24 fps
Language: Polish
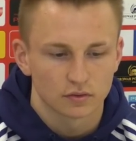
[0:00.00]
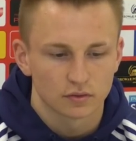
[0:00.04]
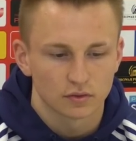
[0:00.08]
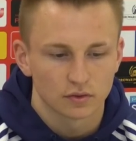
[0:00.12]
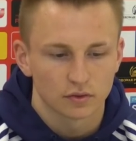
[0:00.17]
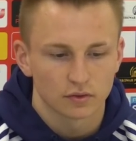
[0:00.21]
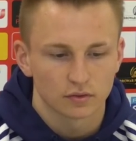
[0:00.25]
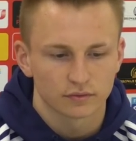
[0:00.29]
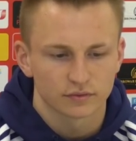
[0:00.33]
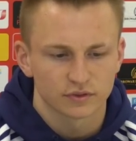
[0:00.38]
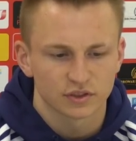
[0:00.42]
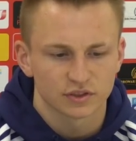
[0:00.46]

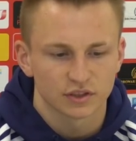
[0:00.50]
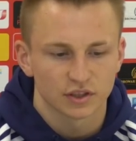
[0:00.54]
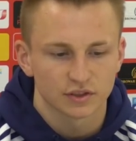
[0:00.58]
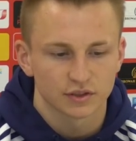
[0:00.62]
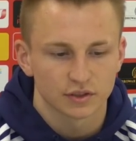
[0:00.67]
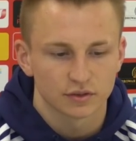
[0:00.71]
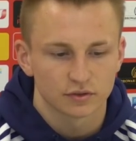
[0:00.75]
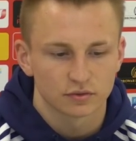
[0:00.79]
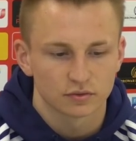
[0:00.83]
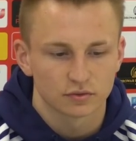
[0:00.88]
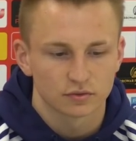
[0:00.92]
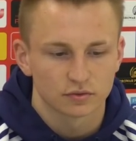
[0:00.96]
to w
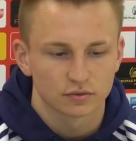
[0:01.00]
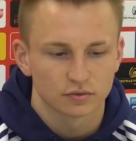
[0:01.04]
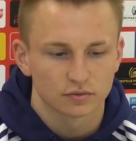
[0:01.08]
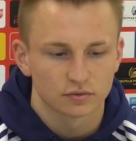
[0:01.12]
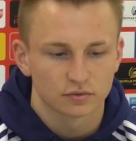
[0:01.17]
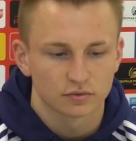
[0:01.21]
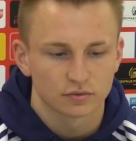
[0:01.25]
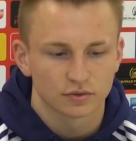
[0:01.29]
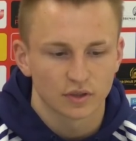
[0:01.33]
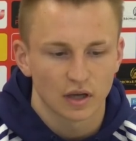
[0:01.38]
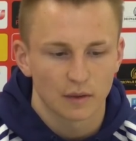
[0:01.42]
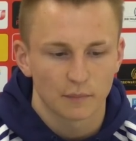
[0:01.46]
zasadzie tu, tu,
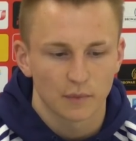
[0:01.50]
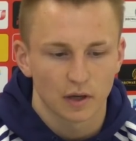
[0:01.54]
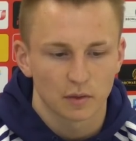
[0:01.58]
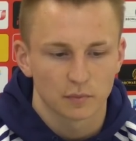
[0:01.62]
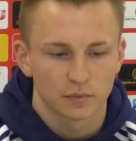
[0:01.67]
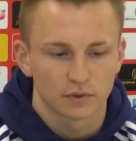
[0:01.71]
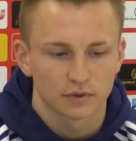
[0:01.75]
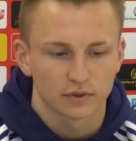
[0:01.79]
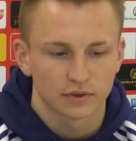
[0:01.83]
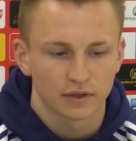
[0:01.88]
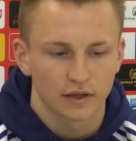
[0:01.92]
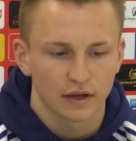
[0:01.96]
tu nie mam
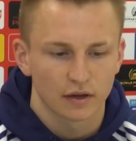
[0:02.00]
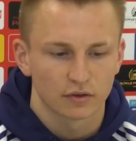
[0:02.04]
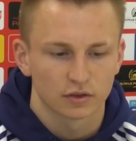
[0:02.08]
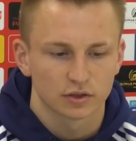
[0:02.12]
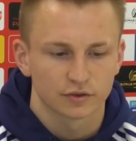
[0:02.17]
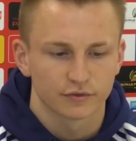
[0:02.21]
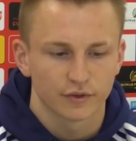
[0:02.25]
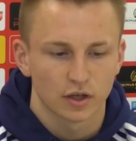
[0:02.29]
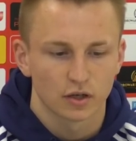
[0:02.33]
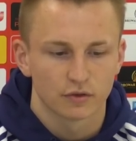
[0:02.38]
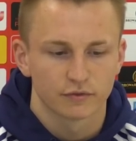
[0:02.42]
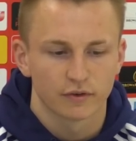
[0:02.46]
jakby jakiegoś
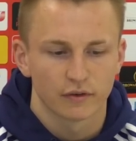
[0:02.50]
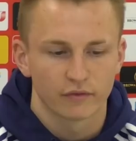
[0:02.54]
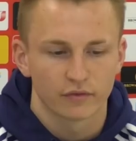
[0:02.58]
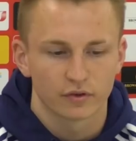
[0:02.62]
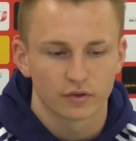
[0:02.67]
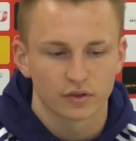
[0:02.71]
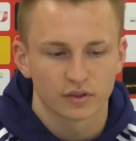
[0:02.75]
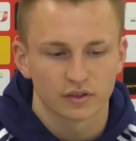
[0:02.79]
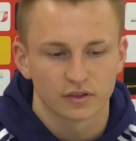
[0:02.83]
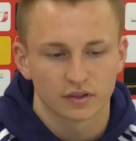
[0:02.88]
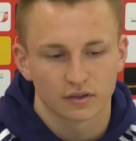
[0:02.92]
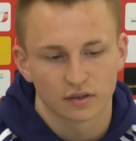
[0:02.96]
swojego
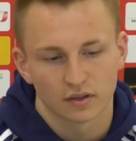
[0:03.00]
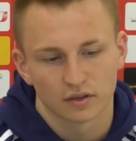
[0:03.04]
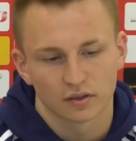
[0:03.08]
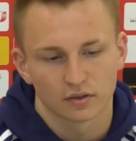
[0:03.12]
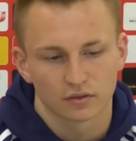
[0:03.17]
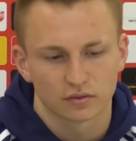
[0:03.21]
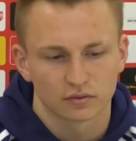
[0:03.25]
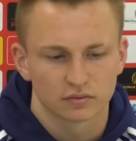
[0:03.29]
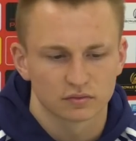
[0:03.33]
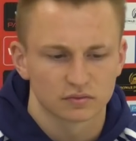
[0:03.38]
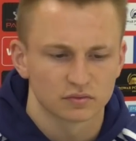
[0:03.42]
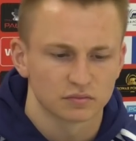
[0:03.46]
faworyta.
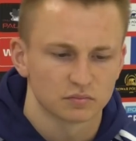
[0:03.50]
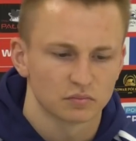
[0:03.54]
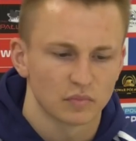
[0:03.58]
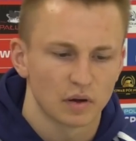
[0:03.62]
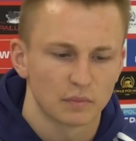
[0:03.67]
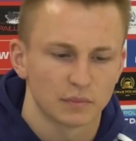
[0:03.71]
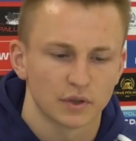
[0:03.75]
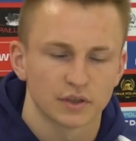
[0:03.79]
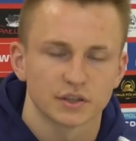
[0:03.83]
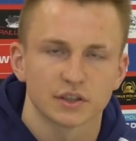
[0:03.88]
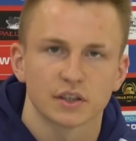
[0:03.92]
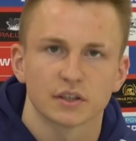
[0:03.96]

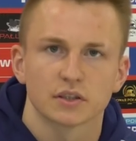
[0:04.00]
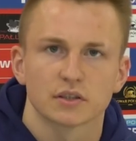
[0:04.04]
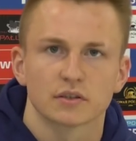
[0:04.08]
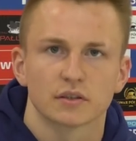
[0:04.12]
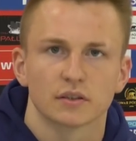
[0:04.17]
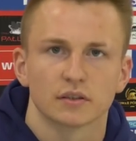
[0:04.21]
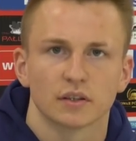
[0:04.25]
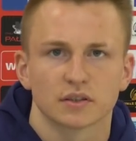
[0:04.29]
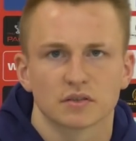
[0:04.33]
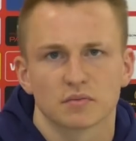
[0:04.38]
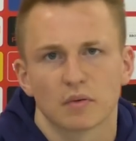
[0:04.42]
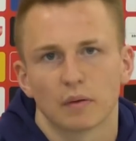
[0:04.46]
Mam nadzieję,
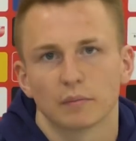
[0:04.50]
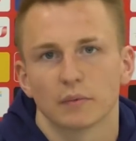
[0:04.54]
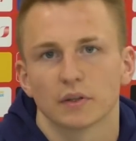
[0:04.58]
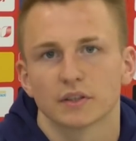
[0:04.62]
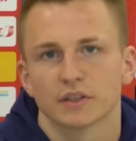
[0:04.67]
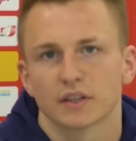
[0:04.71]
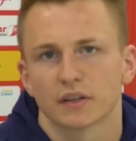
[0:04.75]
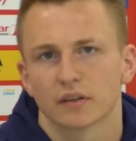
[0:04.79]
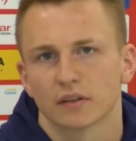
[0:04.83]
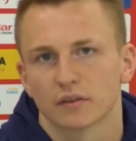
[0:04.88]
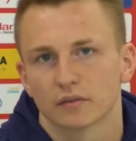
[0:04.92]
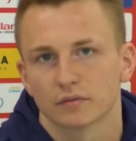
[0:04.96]
że, znaczy mam
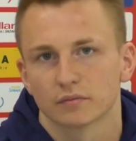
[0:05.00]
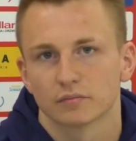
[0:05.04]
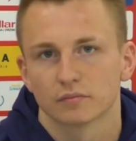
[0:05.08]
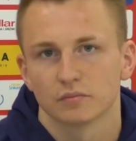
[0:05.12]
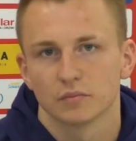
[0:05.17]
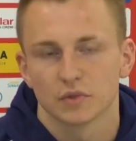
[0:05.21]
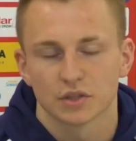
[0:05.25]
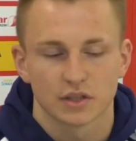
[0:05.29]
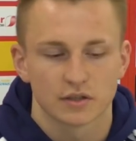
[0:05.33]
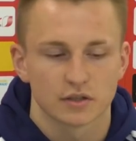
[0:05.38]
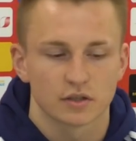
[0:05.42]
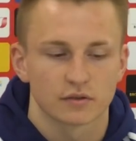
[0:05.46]
nadzieję,
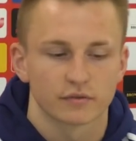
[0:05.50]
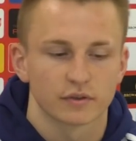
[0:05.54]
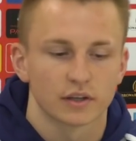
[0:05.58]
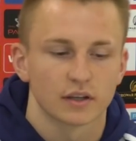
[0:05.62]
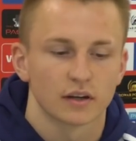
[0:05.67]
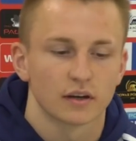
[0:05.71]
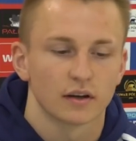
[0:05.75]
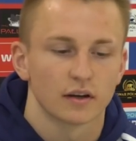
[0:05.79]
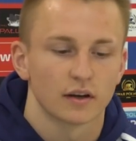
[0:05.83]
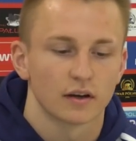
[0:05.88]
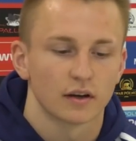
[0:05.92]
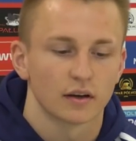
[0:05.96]
myślę, że
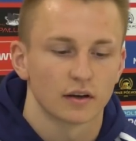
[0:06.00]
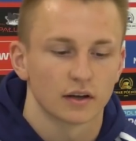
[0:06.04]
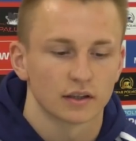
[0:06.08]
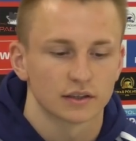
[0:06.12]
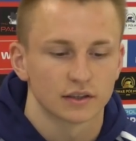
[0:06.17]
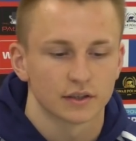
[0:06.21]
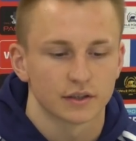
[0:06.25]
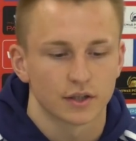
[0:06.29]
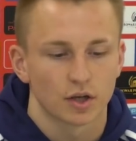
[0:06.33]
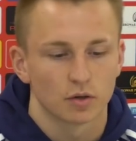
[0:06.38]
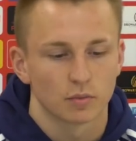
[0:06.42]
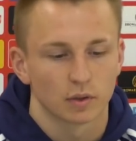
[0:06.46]
wygra
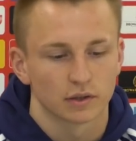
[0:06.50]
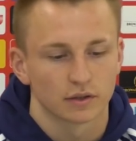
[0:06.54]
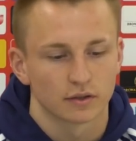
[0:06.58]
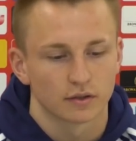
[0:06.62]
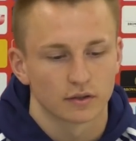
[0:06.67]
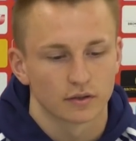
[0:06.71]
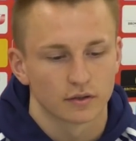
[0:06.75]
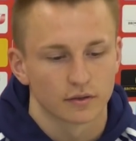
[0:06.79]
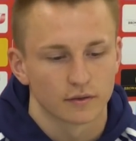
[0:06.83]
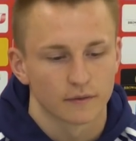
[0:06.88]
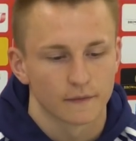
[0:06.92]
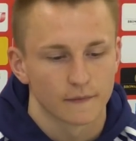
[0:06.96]
Atletico
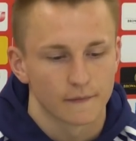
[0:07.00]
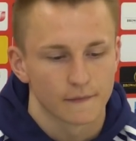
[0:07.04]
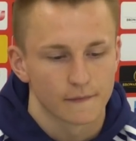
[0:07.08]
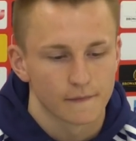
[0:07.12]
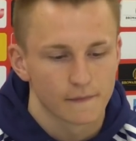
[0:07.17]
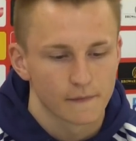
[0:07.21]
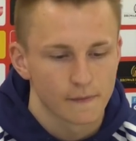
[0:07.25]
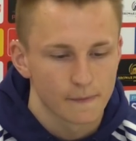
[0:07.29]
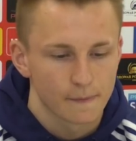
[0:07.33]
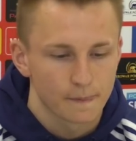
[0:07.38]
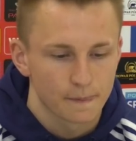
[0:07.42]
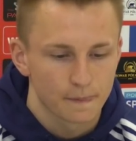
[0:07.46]
Madryt.
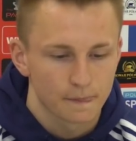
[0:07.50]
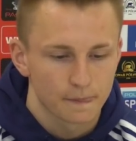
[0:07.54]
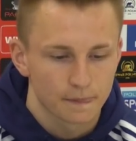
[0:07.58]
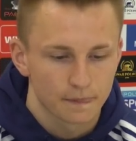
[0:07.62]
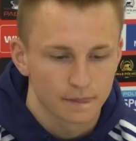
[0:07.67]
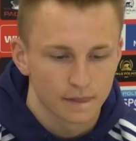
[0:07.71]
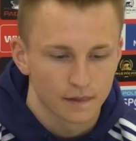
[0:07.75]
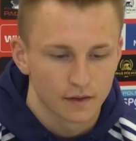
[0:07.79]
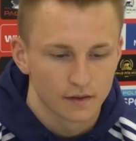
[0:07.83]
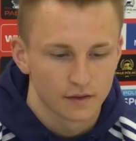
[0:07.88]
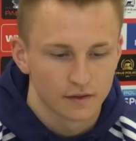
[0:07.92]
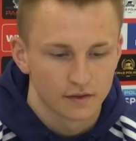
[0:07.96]

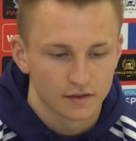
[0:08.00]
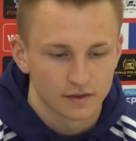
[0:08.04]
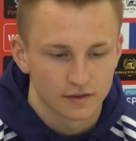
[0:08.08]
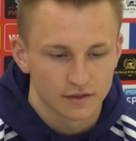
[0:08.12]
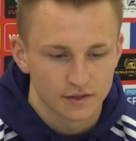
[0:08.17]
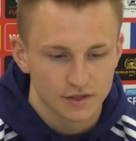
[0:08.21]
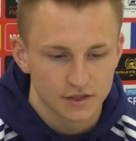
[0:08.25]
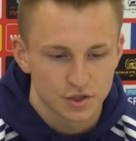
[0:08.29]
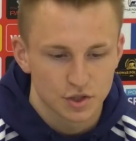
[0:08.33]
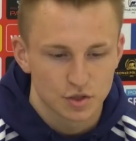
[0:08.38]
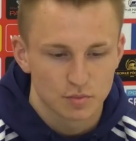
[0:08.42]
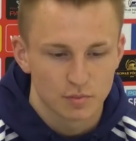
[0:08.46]

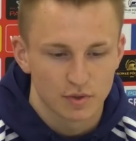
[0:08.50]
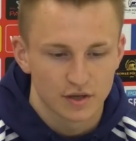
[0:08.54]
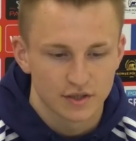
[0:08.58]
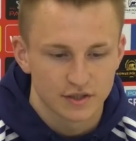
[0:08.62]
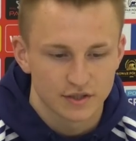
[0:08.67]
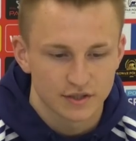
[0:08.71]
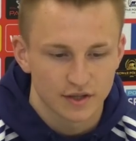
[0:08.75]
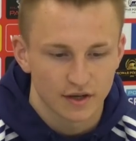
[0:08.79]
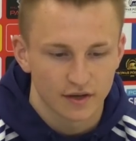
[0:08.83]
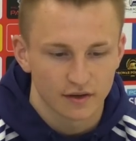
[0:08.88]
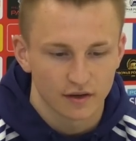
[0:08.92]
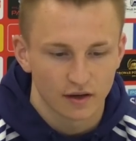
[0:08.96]
I czy
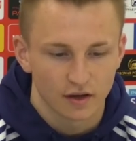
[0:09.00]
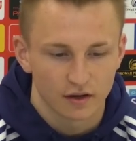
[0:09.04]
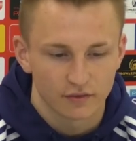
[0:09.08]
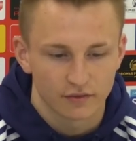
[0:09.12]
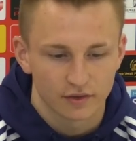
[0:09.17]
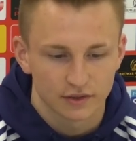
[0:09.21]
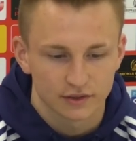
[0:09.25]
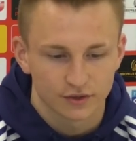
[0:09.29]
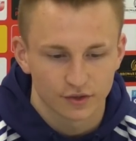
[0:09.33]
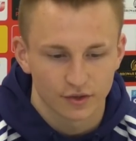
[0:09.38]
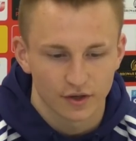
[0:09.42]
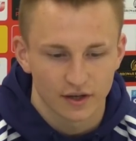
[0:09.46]
będzie
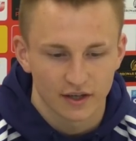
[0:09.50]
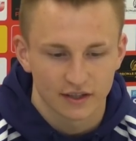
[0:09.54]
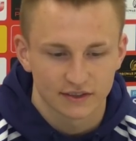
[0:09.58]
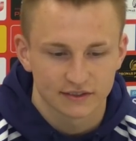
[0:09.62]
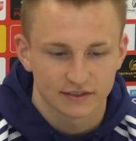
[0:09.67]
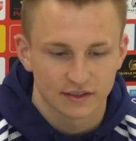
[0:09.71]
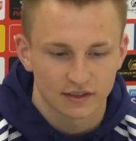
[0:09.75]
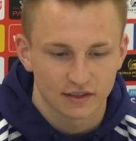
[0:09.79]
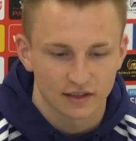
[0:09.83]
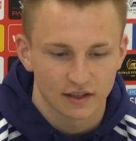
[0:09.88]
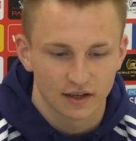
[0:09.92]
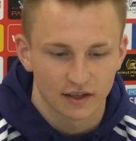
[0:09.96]
awans do
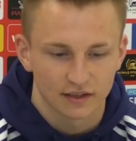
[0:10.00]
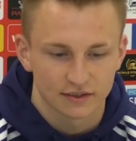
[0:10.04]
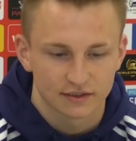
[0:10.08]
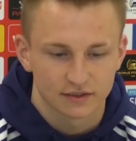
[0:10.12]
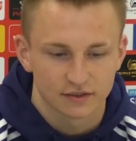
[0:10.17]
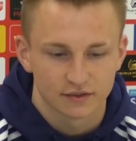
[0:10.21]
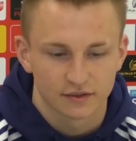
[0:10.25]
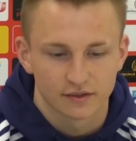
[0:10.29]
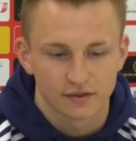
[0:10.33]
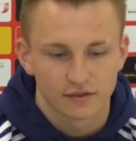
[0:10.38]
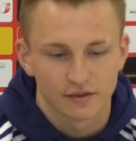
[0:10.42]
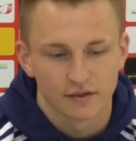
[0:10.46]

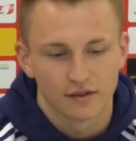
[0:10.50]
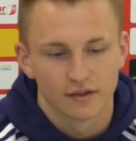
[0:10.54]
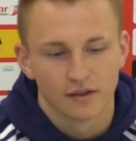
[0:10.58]
ekstraklasy?